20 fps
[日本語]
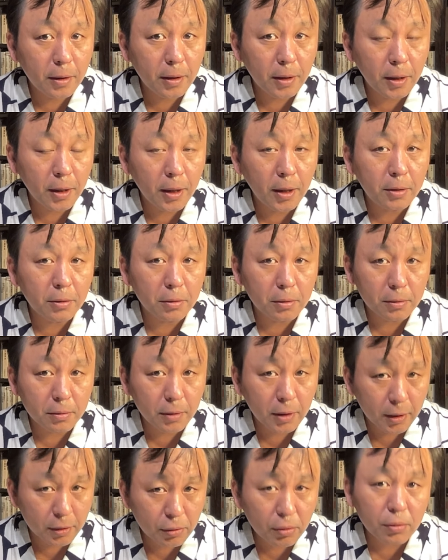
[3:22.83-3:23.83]
あの
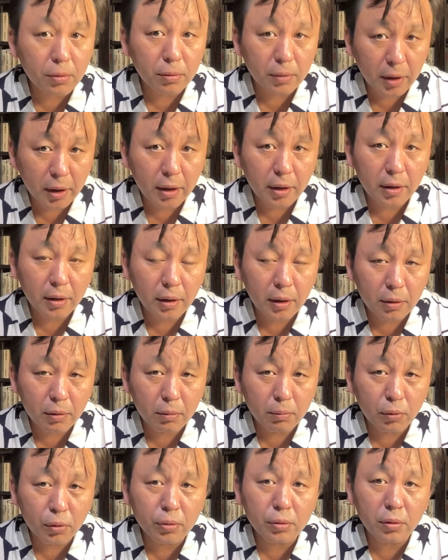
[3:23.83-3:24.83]
ねちょっとねあ
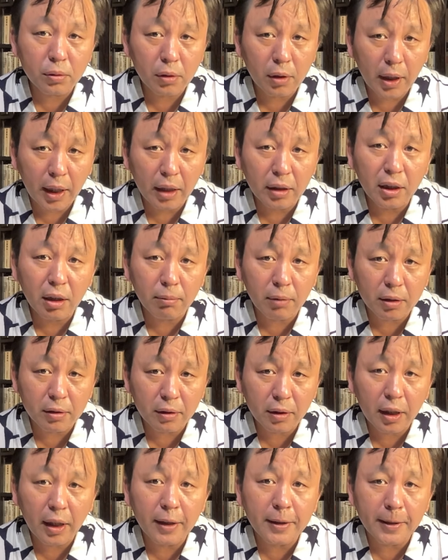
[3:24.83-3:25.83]
のもうちょっと頭
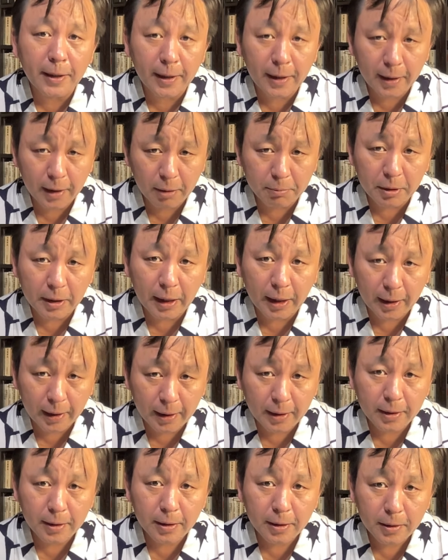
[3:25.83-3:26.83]
使いなはれ
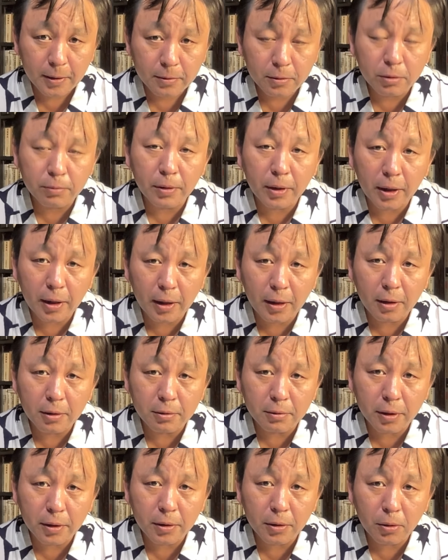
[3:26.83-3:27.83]
皆首から
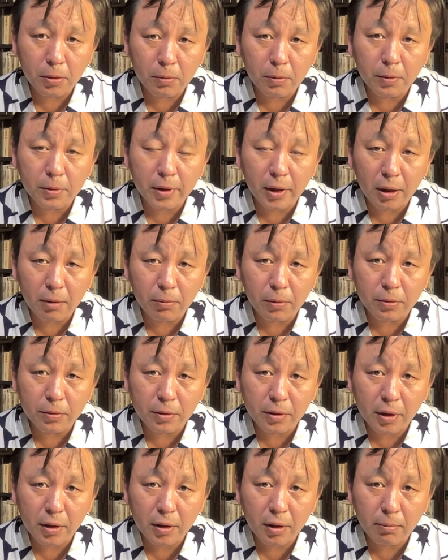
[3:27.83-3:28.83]
上に重たいもん
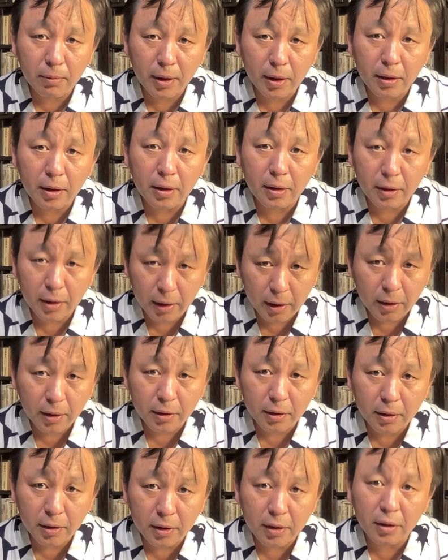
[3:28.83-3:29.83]
つけてまんねんで
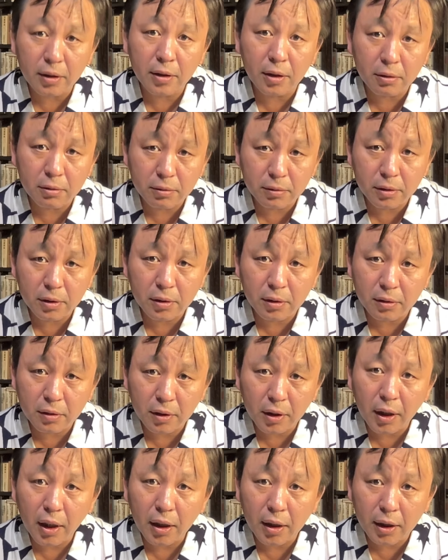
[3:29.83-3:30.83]
生きてるうちに
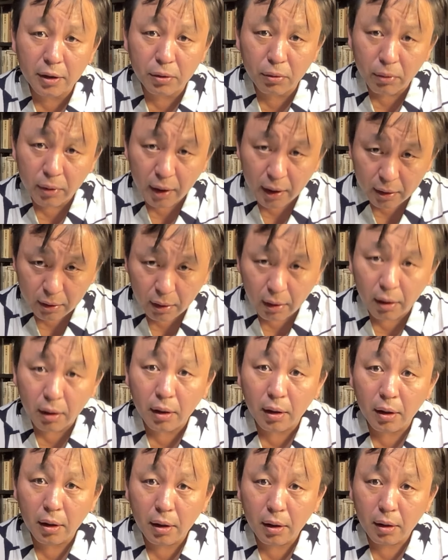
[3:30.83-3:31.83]
使わなんやぞ
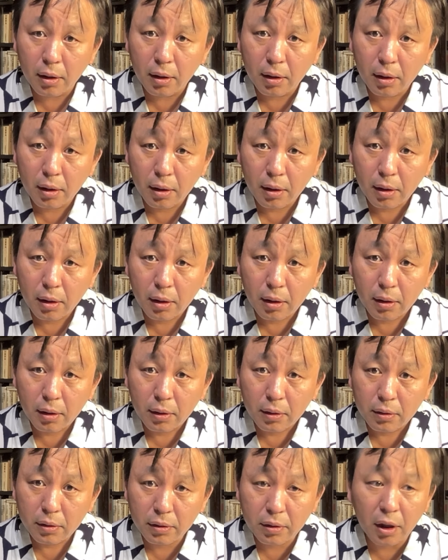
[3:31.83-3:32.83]

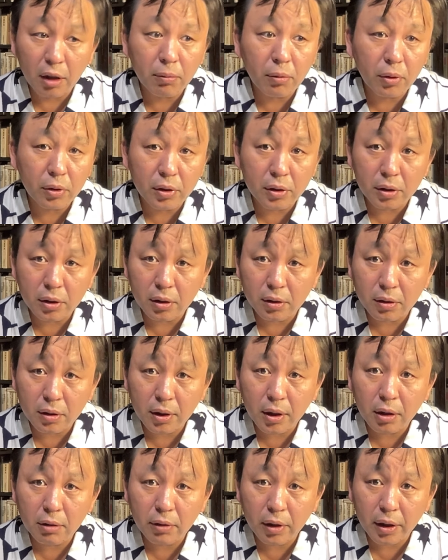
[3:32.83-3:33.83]
漬物石に
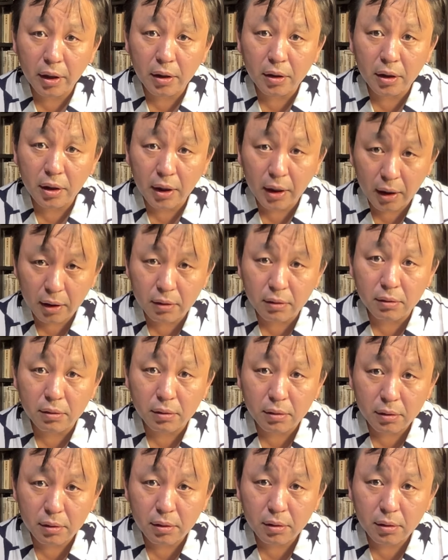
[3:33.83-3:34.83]
使うわけにいかず
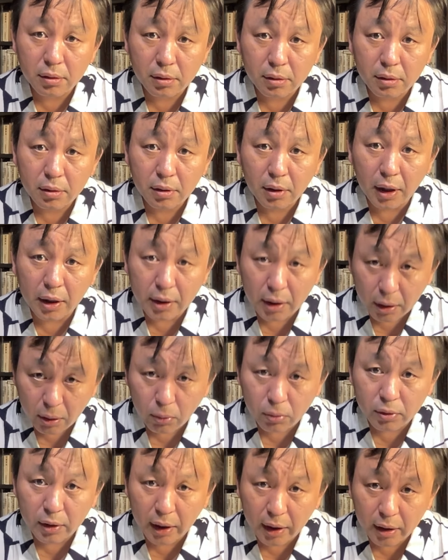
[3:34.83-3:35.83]
肩
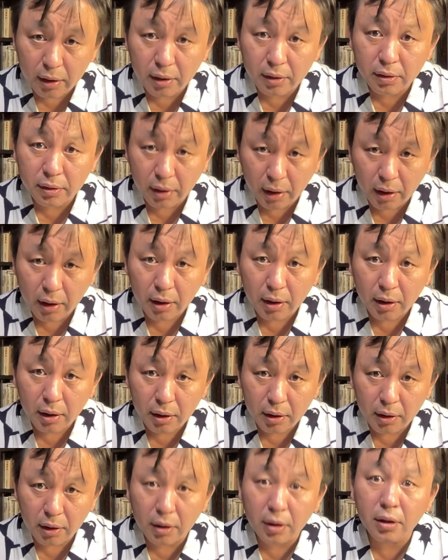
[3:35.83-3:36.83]
こるだけですせ
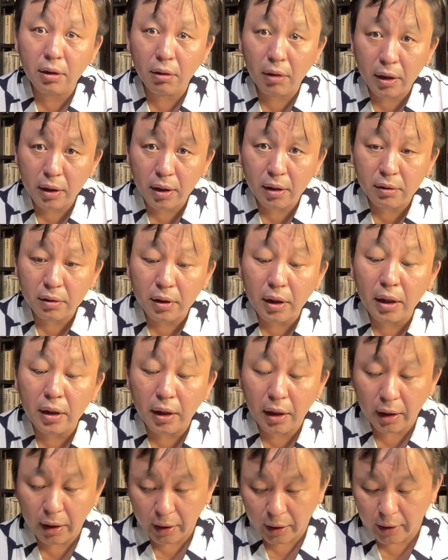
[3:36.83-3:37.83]
生きてる間に使い
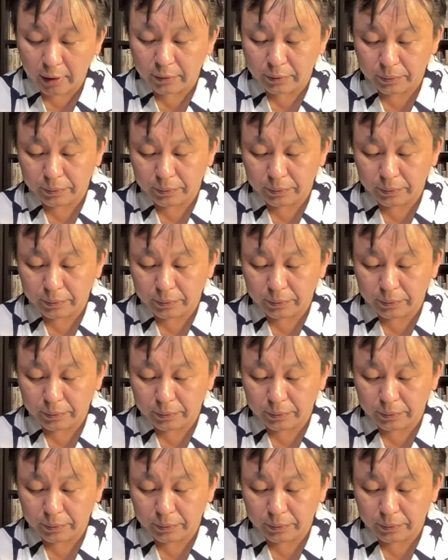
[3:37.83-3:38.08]
なはれや。